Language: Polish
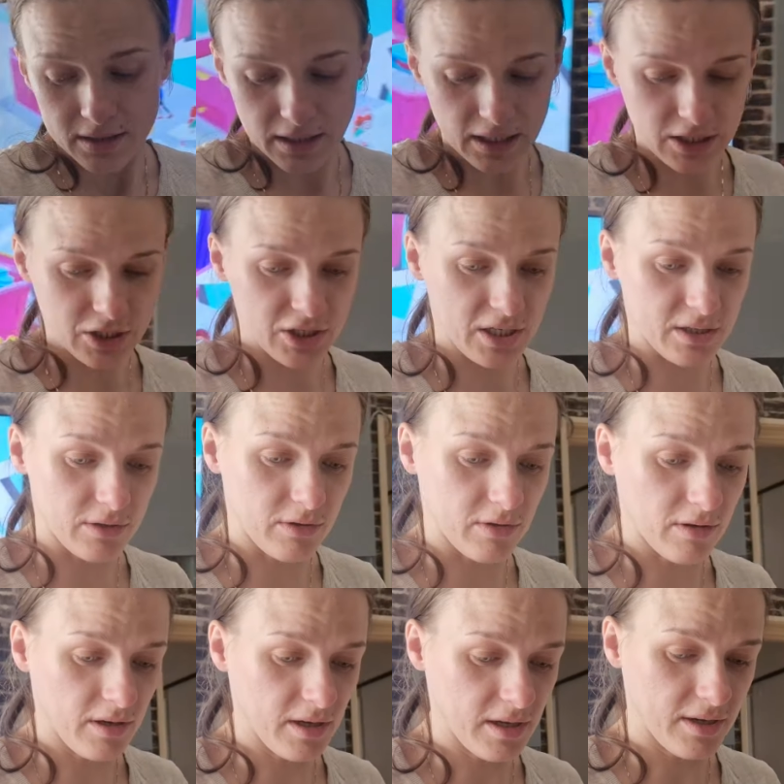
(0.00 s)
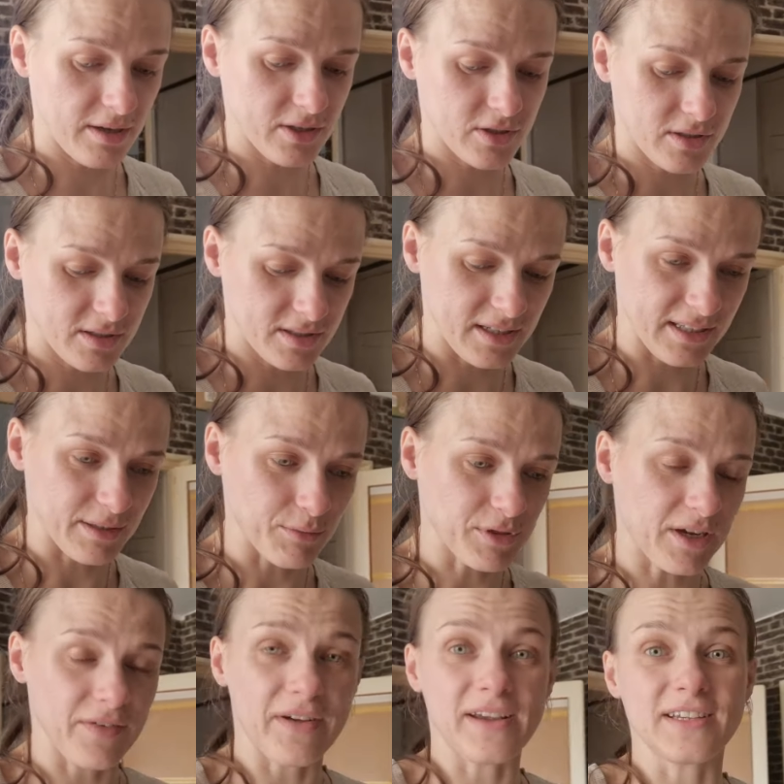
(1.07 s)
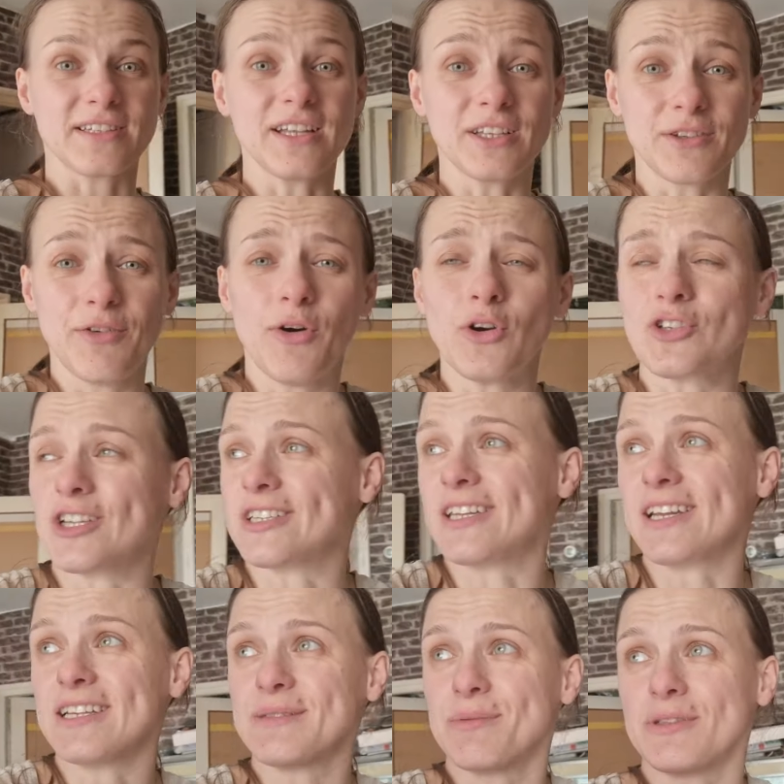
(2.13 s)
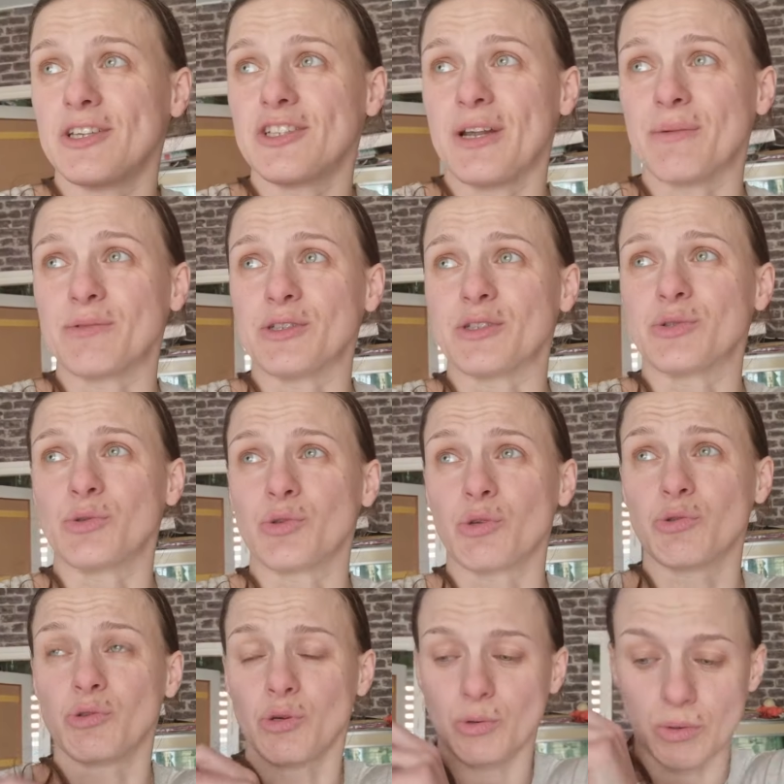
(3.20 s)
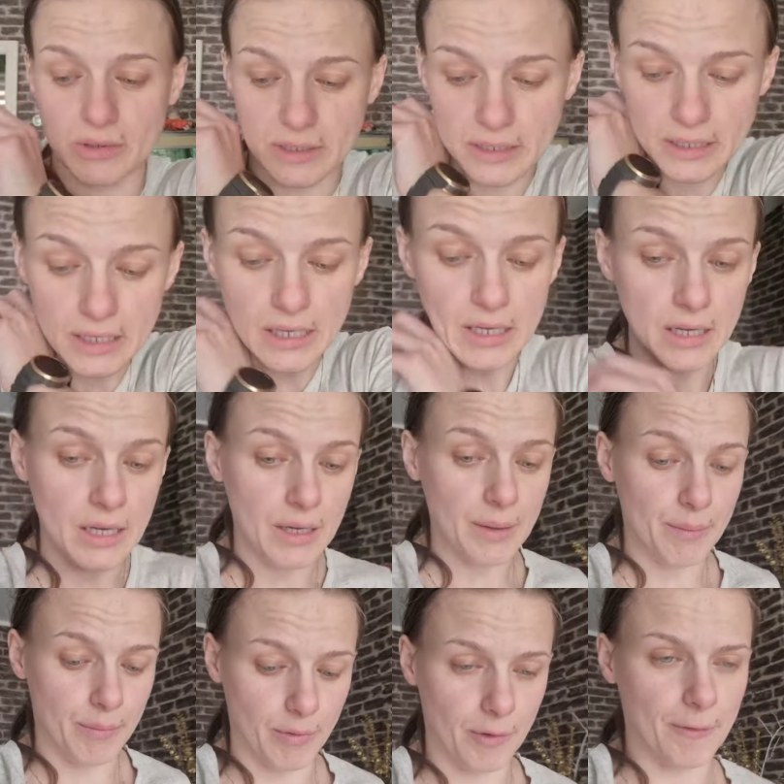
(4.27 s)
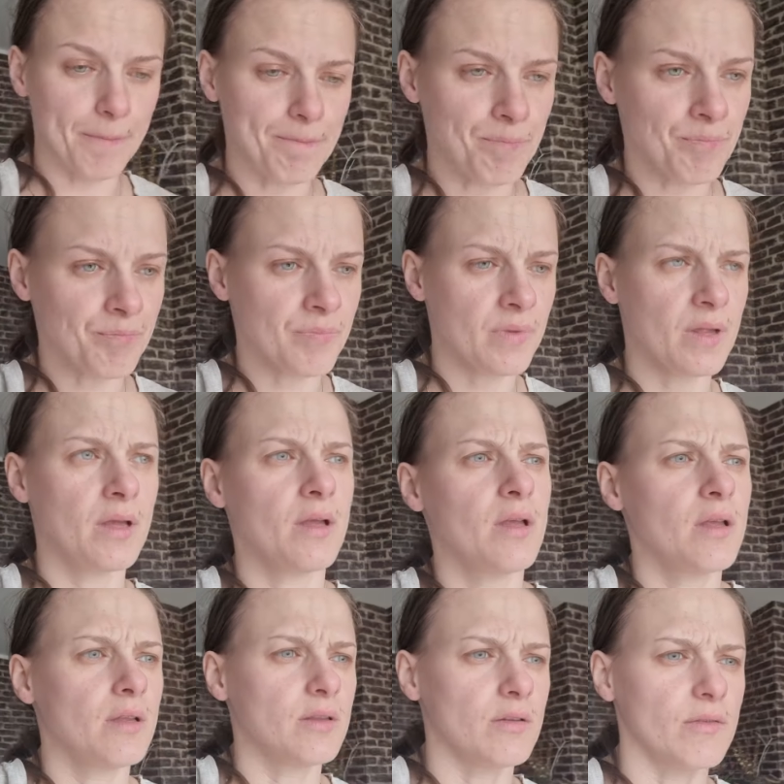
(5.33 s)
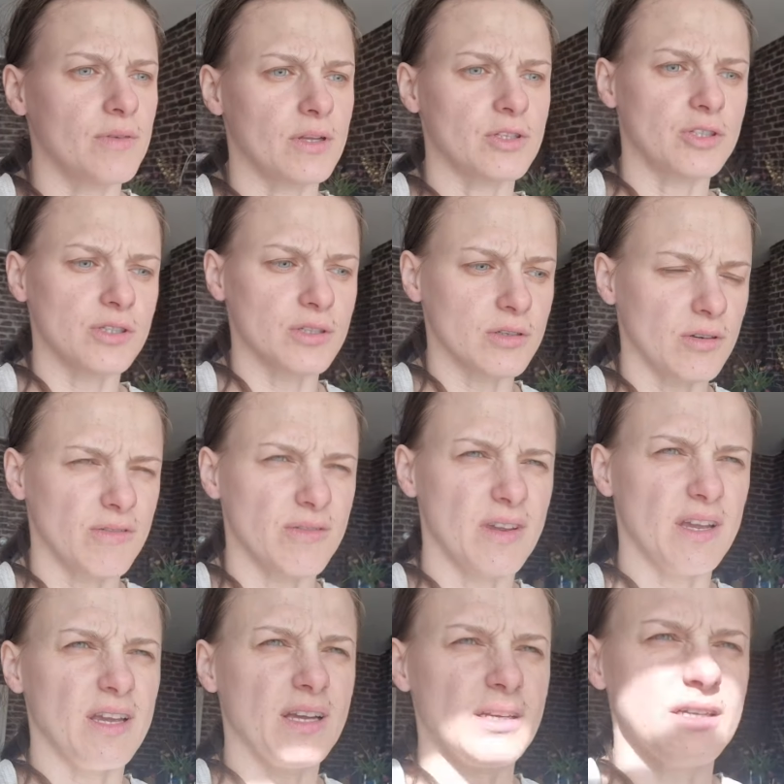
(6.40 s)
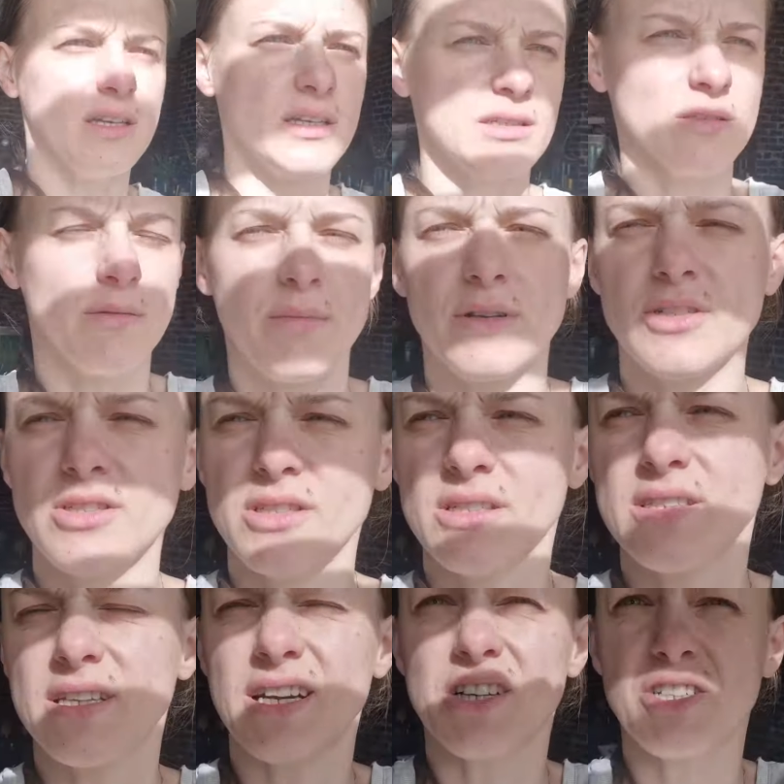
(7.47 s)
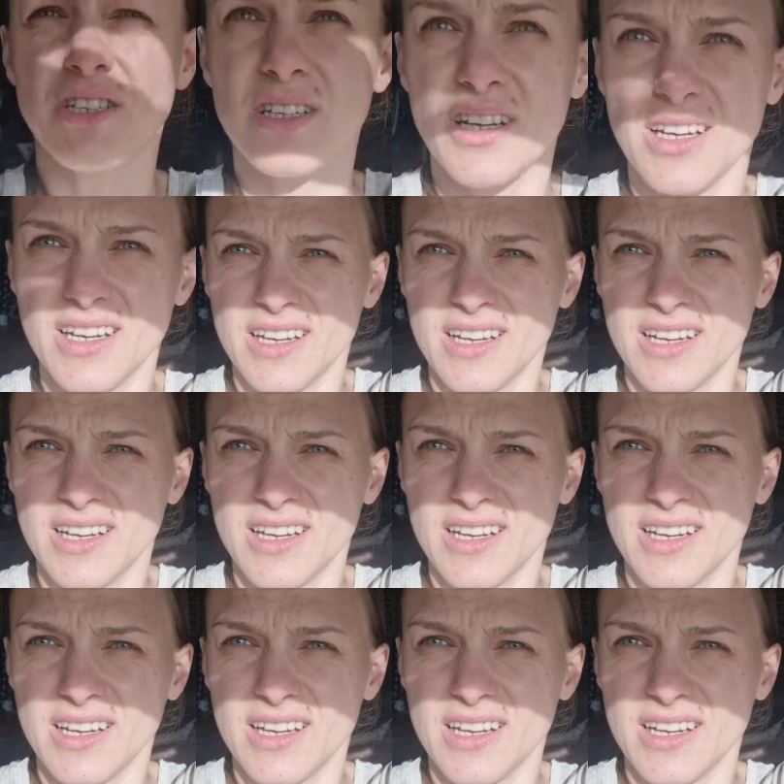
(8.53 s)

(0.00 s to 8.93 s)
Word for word: Także no, jestem ciekawa jak jest na dworze teraz. Podejrzewam, że jest dużo, dużo chłodniej, bo no wszystko wieje. Zobaczcie, strasznie.